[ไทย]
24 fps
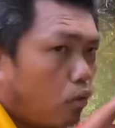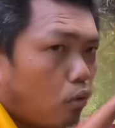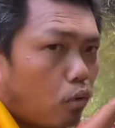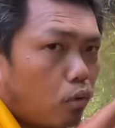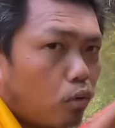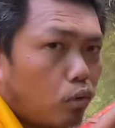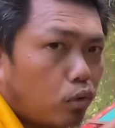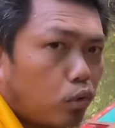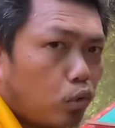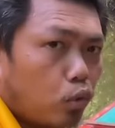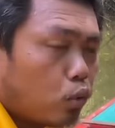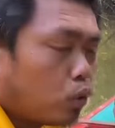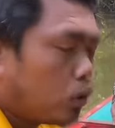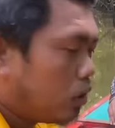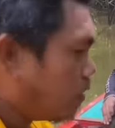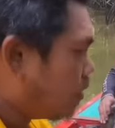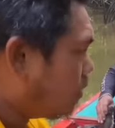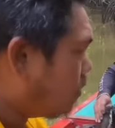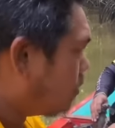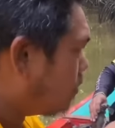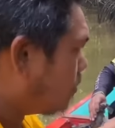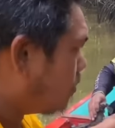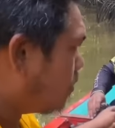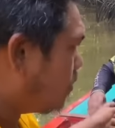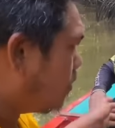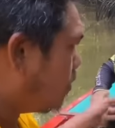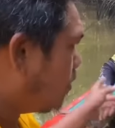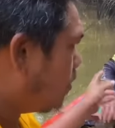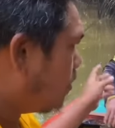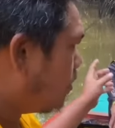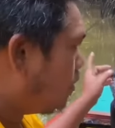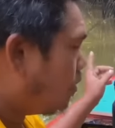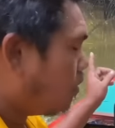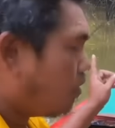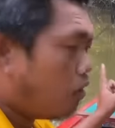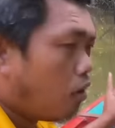ลงทุน
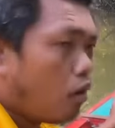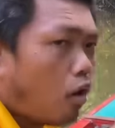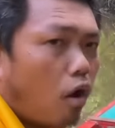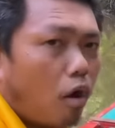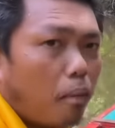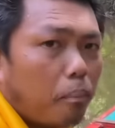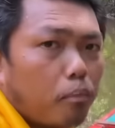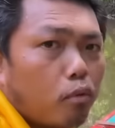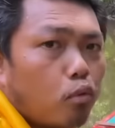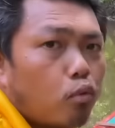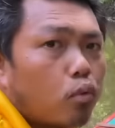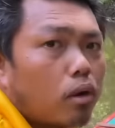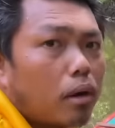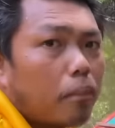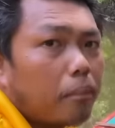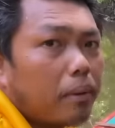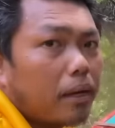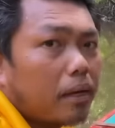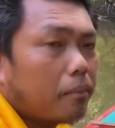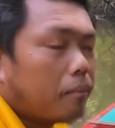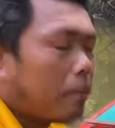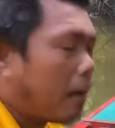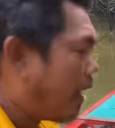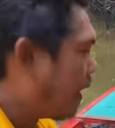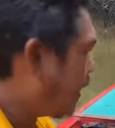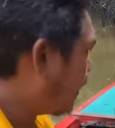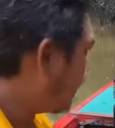รอบลูกเราเป็นพั